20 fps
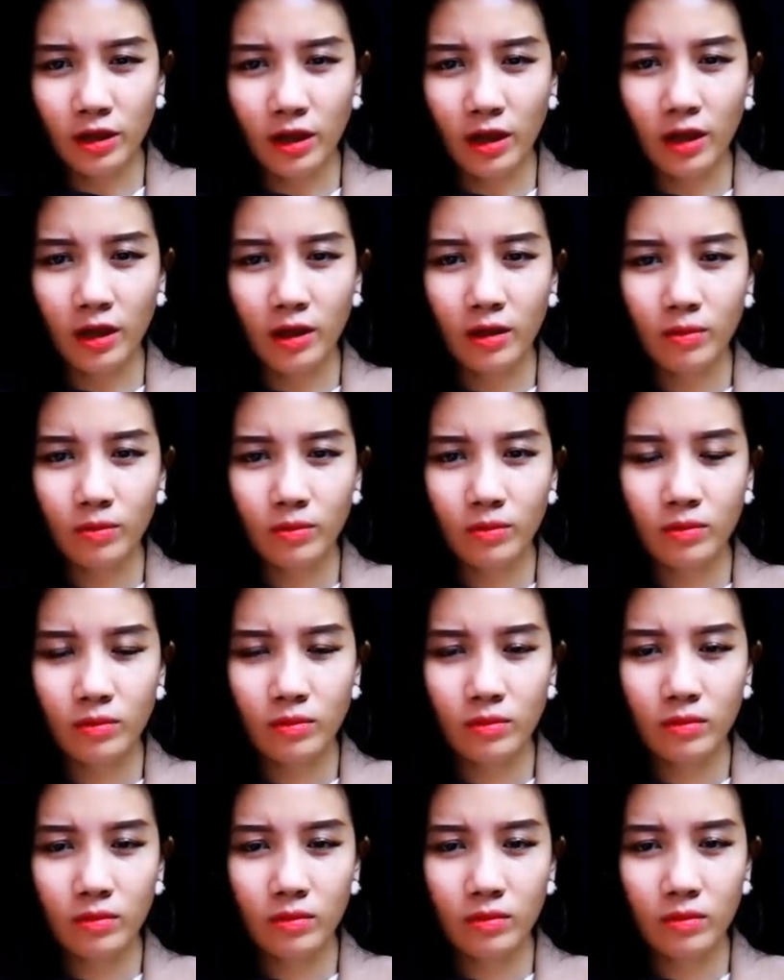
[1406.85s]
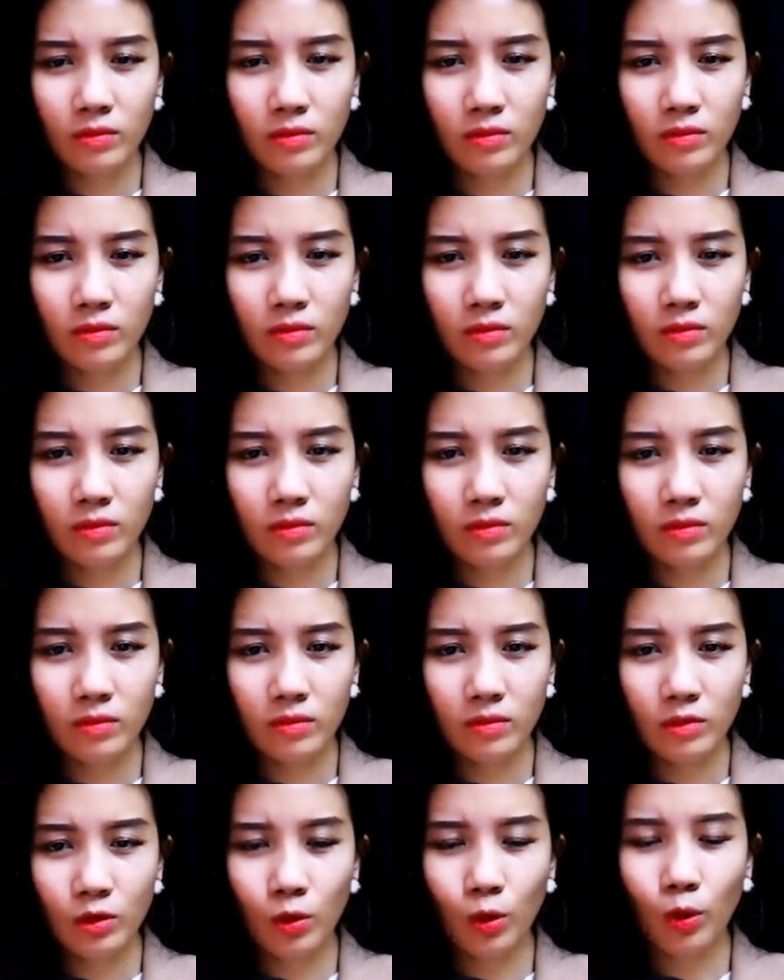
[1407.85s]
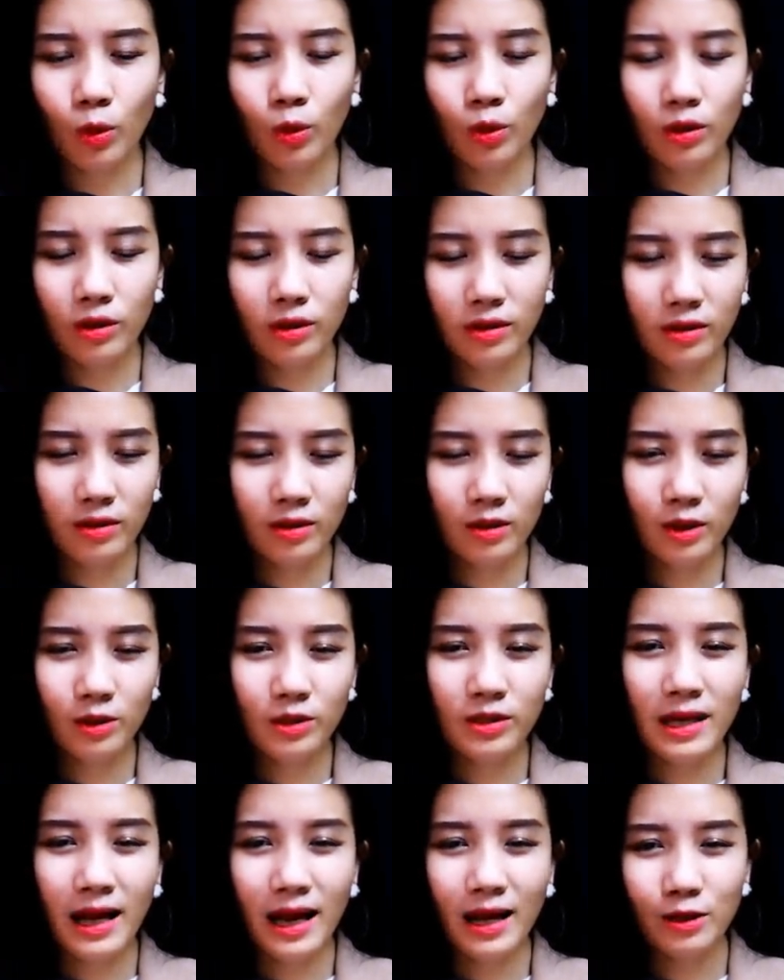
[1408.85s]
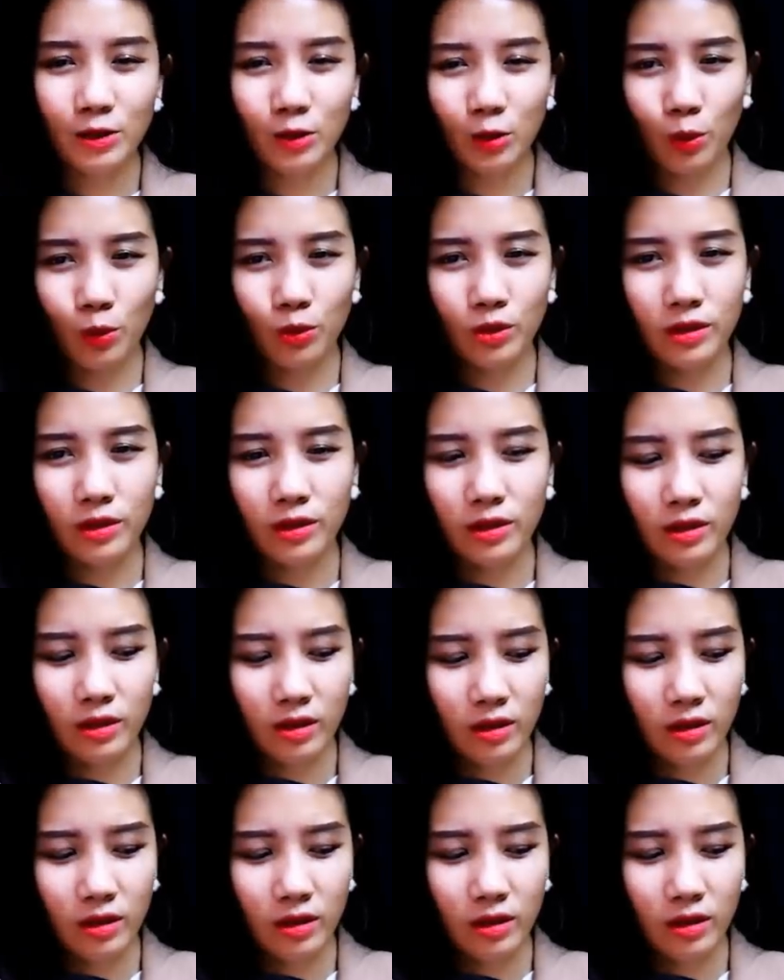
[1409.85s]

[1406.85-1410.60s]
thế. Thôi, tớ sai rồi.